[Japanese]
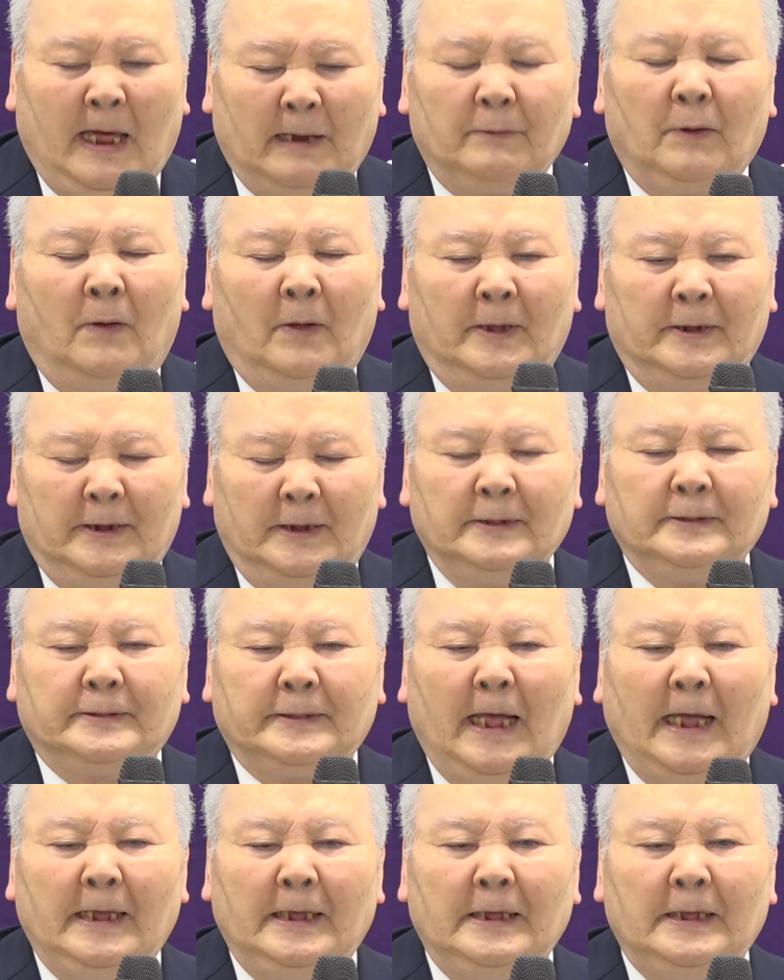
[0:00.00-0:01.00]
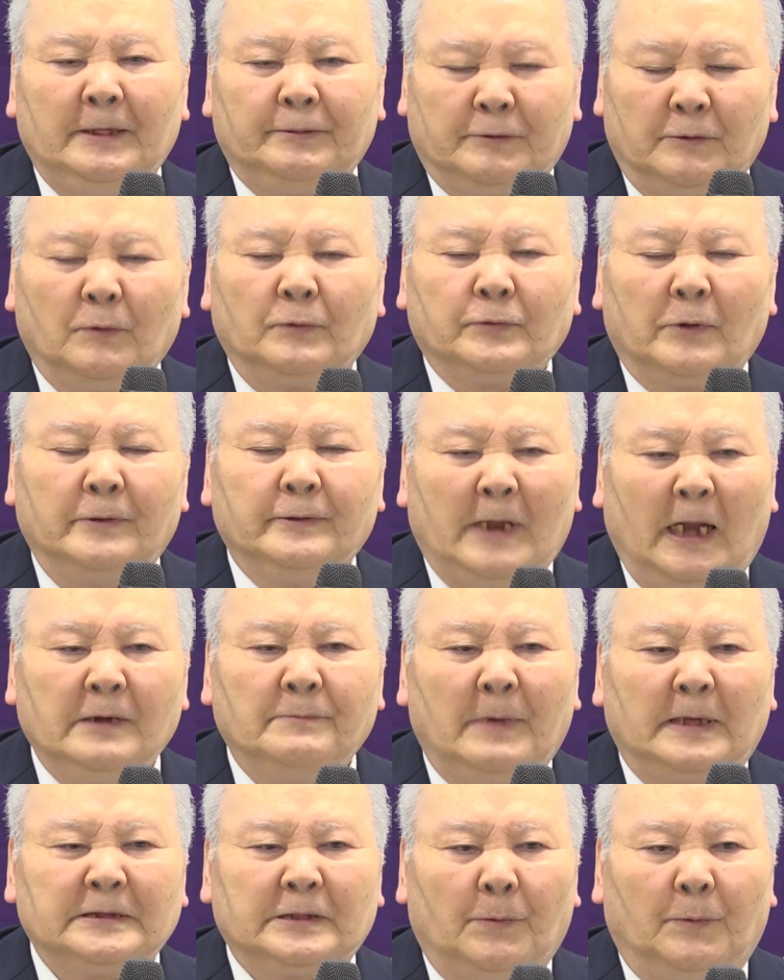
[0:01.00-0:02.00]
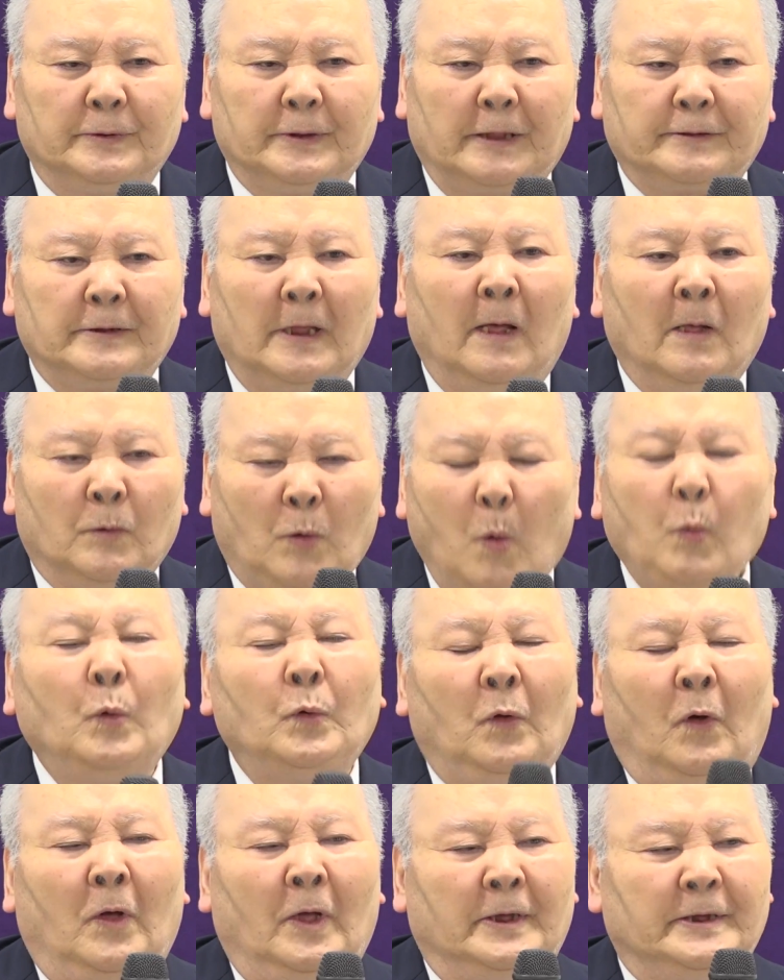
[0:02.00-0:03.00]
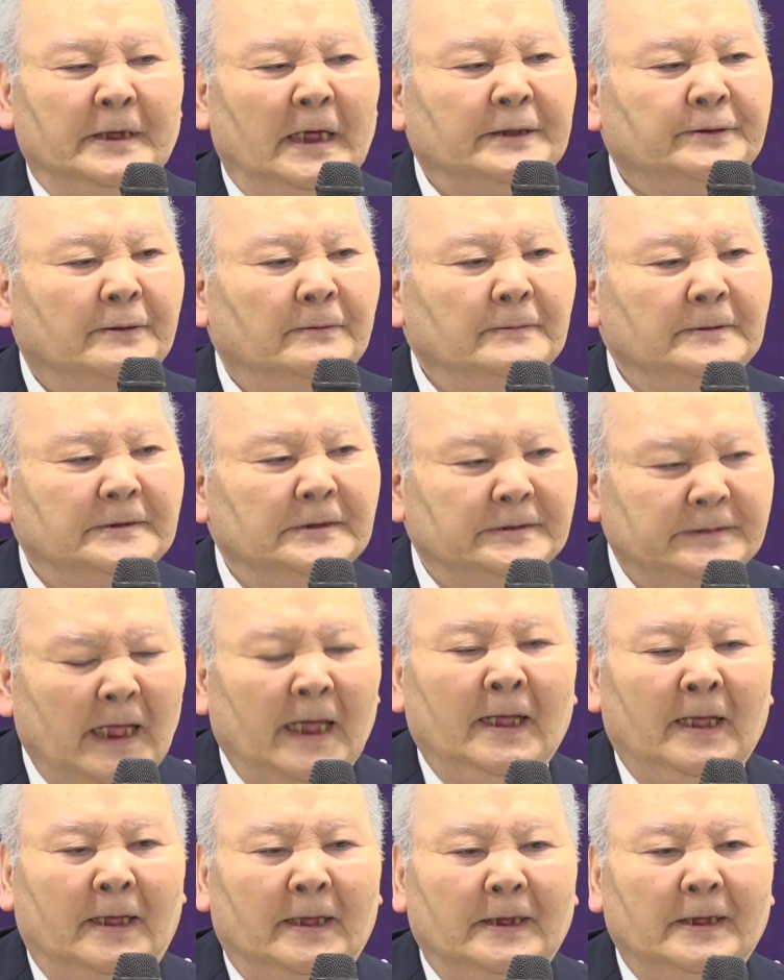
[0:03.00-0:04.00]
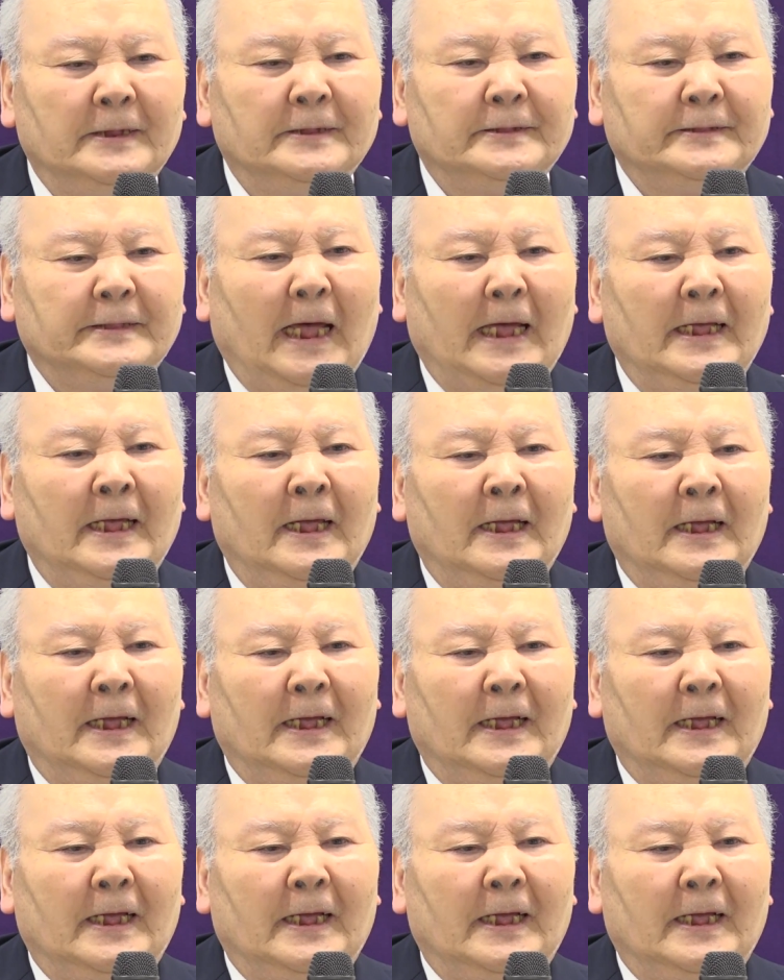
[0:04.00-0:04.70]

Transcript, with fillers: あの引退することになりましてもですね心を休んじて引退